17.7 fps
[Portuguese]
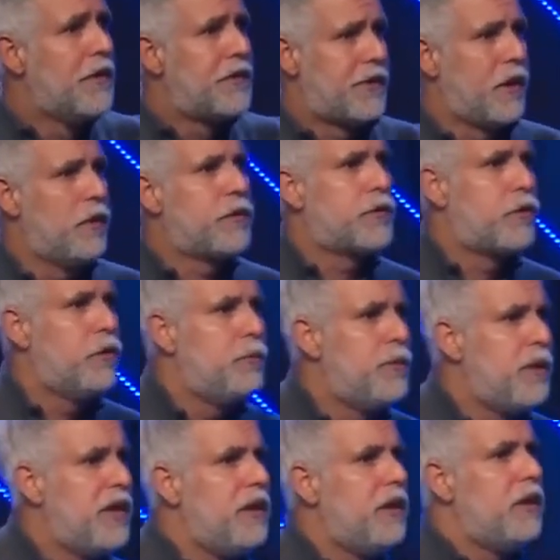seu
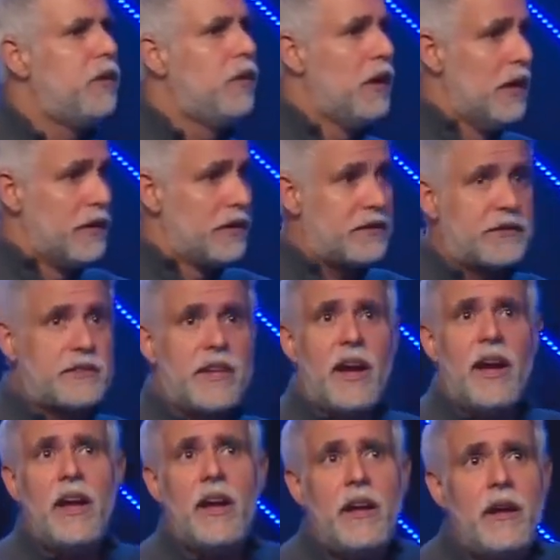sobrinho,
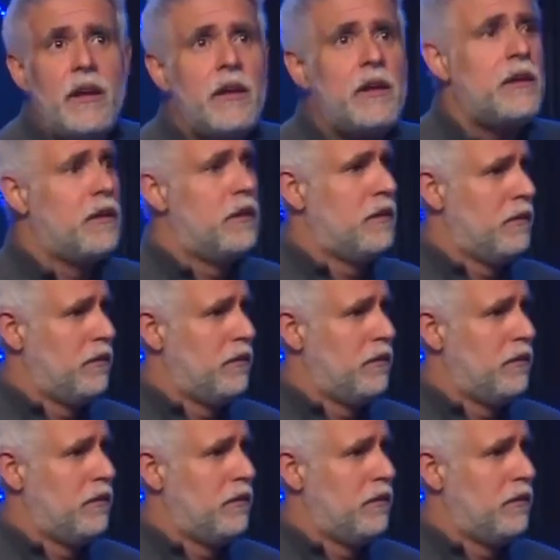tem